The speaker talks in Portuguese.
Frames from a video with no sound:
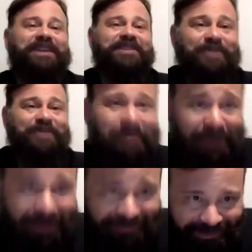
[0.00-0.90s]
um
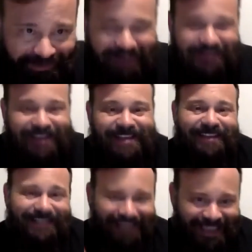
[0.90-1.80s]
resumo, na verdade.
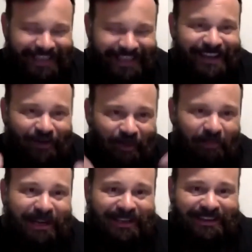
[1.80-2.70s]
Ninguém queria
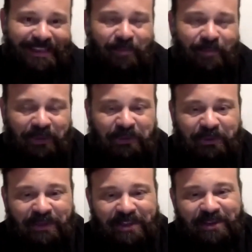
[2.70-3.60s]
compreender
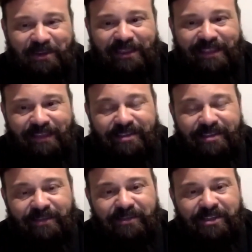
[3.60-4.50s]
muito o que estava
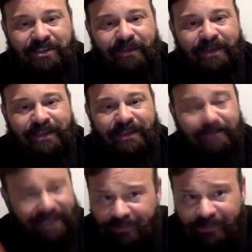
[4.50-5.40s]
sendo dito ali.
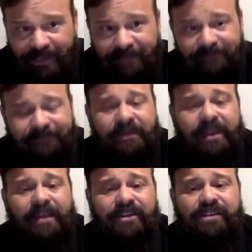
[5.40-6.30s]
Mas, enfim,
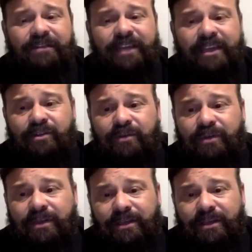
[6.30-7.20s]
a gente vê
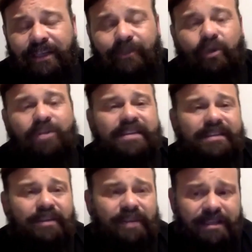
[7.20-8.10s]
isso em todas
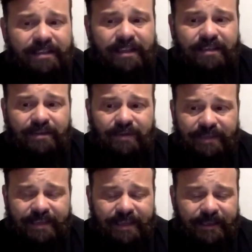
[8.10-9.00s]
as
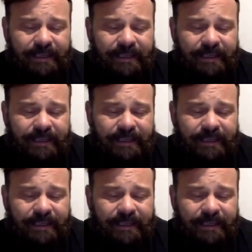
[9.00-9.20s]
organizações, né?